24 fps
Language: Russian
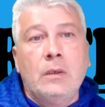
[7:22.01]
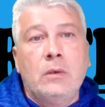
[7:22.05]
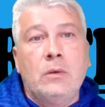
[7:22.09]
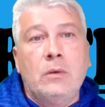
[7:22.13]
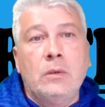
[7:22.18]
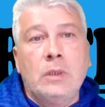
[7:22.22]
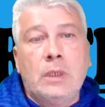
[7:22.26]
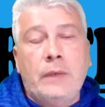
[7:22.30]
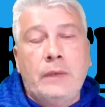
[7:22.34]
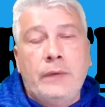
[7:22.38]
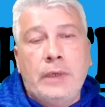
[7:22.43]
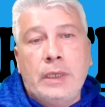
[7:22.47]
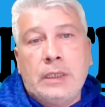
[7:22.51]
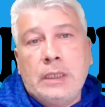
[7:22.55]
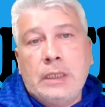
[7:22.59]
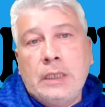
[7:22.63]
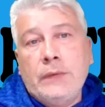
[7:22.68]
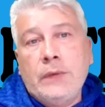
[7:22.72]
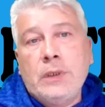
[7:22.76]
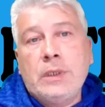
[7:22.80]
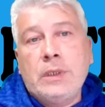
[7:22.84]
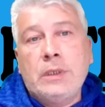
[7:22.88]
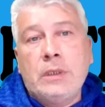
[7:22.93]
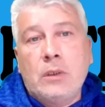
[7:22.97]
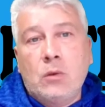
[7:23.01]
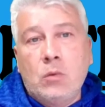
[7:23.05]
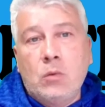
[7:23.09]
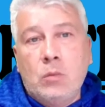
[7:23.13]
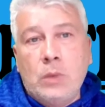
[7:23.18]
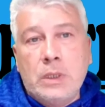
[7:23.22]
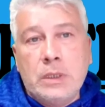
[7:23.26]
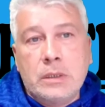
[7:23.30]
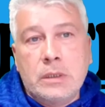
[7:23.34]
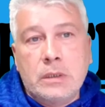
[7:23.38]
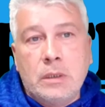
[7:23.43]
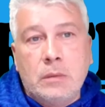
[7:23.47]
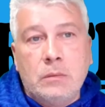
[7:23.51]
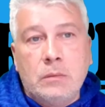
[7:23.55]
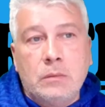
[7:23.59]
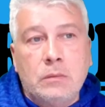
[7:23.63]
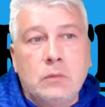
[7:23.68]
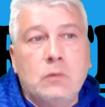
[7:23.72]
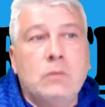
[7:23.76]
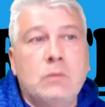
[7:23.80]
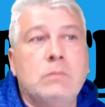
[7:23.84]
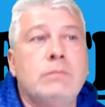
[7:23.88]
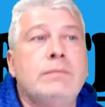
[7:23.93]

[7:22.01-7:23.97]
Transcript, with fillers: он говорит на Вите на румынском. Ну,